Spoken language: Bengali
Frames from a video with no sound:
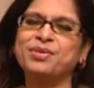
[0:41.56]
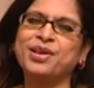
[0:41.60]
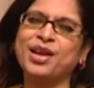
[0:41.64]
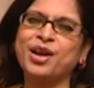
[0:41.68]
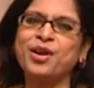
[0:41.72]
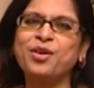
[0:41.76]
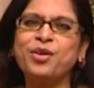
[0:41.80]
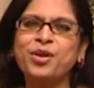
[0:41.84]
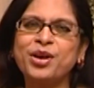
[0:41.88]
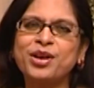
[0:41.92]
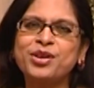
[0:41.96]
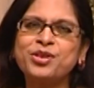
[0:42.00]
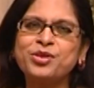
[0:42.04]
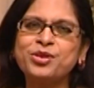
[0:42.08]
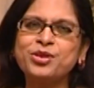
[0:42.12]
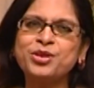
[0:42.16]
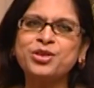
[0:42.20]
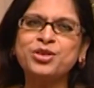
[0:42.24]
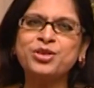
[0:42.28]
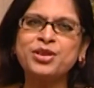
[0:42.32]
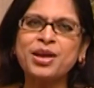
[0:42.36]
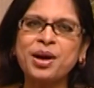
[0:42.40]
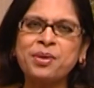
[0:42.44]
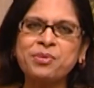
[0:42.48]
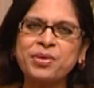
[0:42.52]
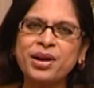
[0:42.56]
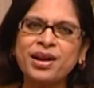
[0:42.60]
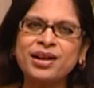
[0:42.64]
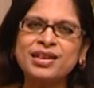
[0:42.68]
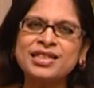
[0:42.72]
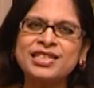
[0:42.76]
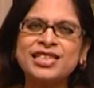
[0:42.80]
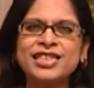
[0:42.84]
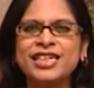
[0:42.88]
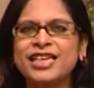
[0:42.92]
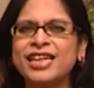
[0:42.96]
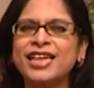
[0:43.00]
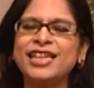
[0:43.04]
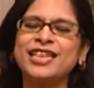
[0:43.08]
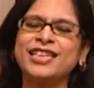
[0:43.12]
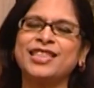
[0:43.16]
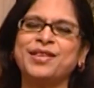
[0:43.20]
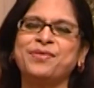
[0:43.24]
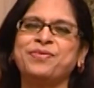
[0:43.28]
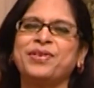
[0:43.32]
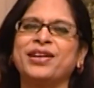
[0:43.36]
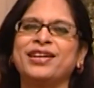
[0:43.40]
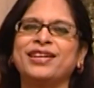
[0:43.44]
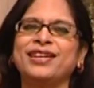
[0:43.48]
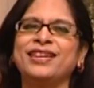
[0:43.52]
এগুলো একটু যদি আমরা শিখে নিতে
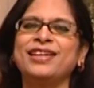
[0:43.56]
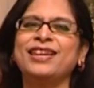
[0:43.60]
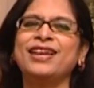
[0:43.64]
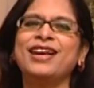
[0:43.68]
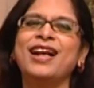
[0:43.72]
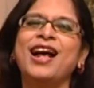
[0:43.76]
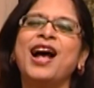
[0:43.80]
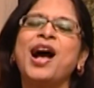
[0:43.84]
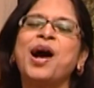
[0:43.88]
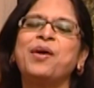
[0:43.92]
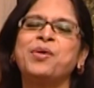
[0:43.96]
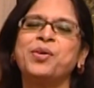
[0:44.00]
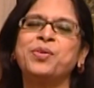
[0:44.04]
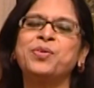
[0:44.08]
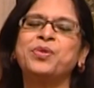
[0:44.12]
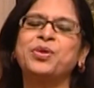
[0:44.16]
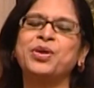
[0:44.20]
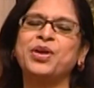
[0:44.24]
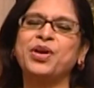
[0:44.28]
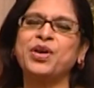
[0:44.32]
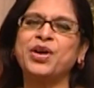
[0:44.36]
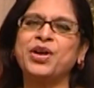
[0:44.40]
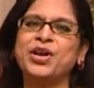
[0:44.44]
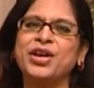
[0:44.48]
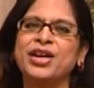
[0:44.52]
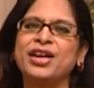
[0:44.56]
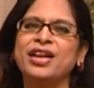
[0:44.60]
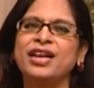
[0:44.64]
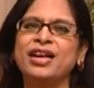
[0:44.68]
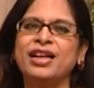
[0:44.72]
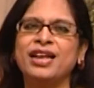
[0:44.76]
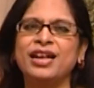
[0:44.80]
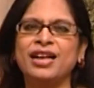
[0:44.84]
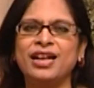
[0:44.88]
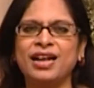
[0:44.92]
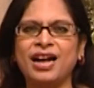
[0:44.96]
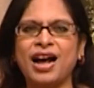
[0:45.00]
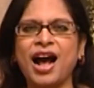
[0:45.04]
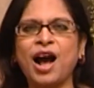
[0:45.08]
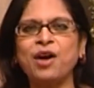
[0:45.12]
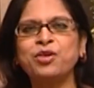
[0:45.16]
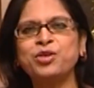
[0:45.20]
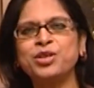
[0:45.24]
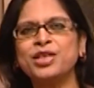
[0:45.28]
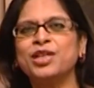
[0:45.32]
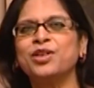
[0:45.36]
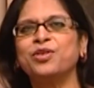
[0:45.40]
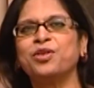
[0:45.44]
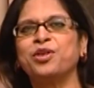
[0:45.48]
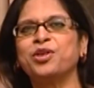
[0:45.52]
পারি আমার মনে হয়
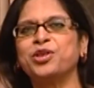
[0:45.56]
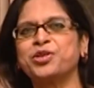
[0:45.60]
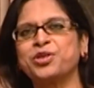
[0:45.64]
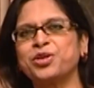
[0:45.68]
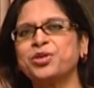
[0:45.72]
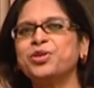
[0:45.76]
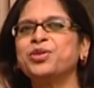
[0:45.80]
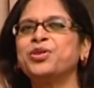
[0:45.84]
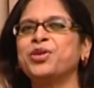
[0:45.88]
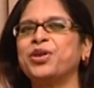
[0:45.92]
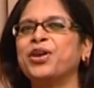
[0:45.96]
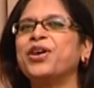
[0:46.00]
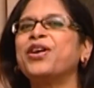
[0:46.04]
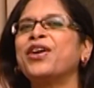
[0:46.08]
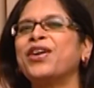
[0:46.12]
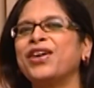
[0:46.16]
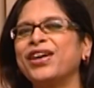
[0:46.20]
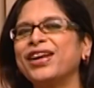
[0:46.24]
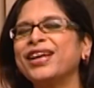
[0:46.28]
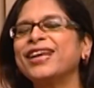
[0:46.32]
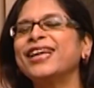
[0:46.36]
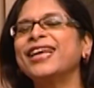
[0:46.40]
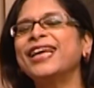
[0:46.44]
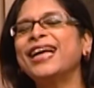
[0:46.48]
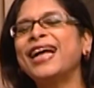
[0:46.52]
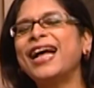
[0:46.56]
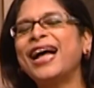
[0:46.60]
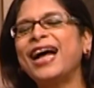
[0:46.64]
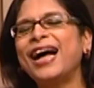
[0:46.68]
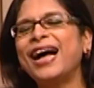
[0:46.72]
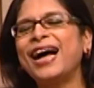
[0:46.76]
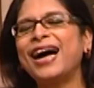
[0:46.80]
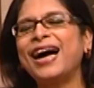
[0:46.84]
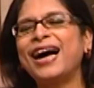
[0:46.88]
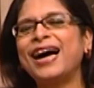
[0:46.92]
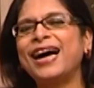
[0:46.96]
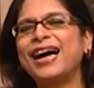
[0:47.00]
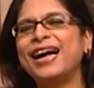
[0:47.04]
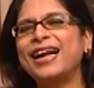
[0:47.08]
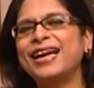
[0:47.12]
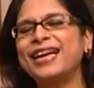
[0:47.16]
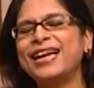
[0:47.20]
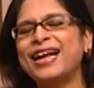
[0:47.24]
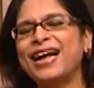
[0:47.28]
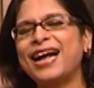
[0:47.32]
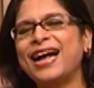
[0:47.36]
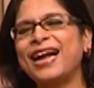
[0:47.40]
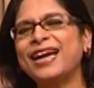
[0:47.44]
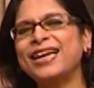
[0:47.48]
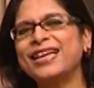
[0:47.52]
আউটিংগুলো সুন্দর হয় আর
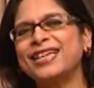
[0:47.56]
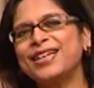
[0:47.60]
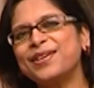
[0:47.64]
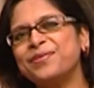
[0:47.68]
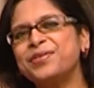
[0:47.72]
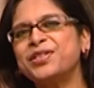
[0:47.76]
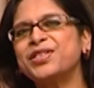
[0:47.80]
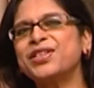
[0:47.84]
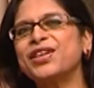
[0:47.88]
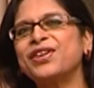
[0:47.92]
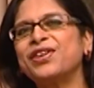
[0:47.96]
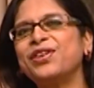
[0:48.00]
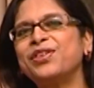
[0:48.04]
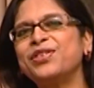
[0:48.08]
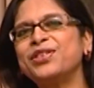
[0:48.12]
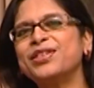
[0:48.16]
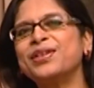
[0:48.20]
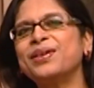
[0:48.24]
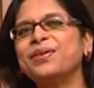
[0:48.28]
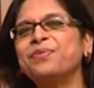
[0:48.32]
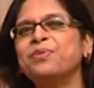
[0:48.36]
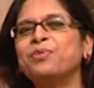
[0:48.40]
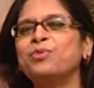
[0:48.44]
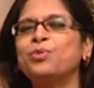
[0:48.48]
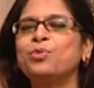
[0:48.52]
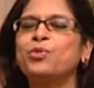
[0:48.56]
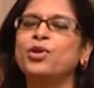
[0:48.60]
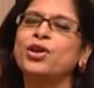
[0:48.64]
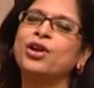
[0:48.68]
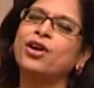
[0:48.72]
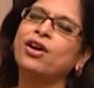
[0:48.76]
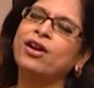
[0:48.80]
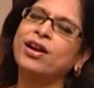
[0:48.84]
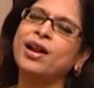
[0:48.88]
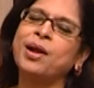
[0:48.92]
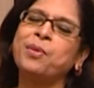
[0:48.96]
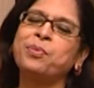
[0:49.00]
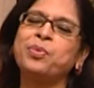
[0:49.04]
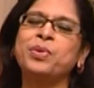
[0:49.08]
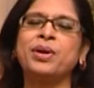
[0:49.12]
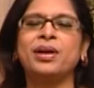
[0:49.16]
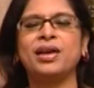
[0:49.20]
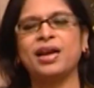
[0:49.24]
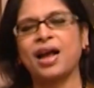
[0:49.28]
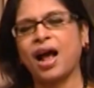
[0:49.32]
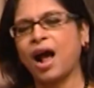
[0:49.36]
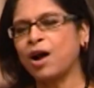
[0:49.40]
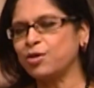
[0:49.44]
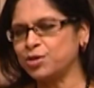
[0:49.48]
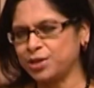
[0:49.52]
আরেকটা বিষয় হলো যে মনে করেন আপনি
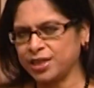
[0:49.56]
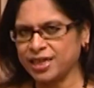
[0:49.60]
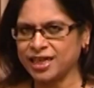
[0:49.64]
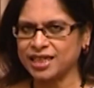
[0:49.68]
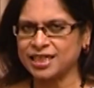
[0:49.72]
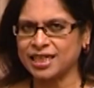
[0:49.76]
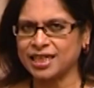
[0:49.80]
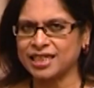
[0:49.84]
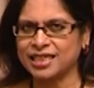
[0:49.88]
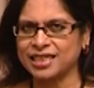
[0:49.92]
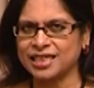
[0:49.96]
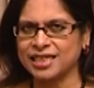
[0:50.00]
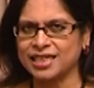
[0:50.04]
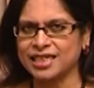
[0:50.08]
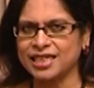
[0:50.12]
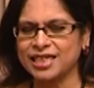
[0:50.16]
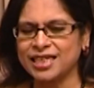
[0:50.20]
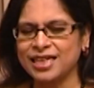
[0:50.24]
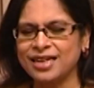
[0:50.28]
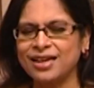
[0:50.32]
আউটিংয়ে যাচ্ছেন